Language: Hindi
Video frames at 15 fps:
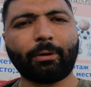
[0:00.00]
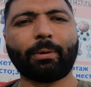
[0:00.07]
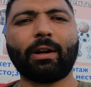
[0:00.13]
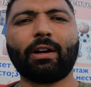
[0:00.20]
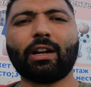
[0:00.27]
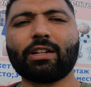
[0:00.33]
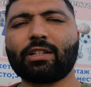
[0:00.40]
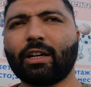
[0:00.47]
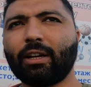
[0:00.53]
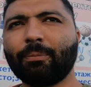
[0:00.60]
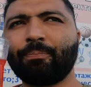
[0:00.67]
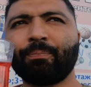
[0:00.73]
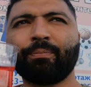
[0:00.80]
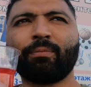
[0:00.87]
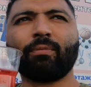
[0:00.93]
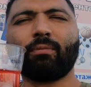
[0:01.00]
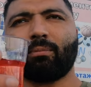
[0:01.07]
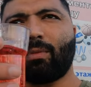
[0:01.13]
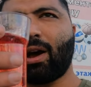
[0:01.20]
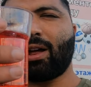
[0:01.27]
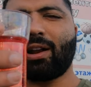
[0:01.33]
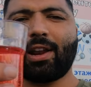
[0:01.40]
डिफरेंट टेस्ट है
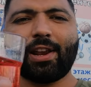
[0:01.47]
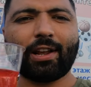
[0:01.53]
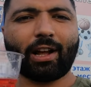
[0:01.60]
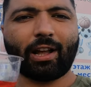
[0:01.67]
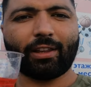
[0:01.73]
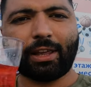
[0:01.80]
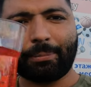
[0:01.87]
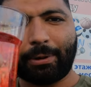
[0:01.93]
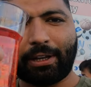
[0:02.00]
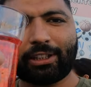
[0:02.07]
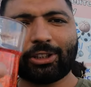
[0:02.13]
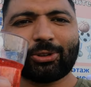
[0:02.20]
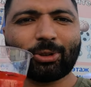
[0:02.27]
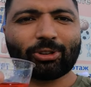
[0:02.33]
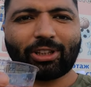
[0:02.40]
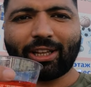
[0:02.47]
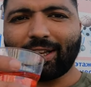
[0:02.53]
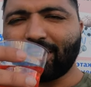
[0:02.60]
बाहर आने का ये फायदा तो होता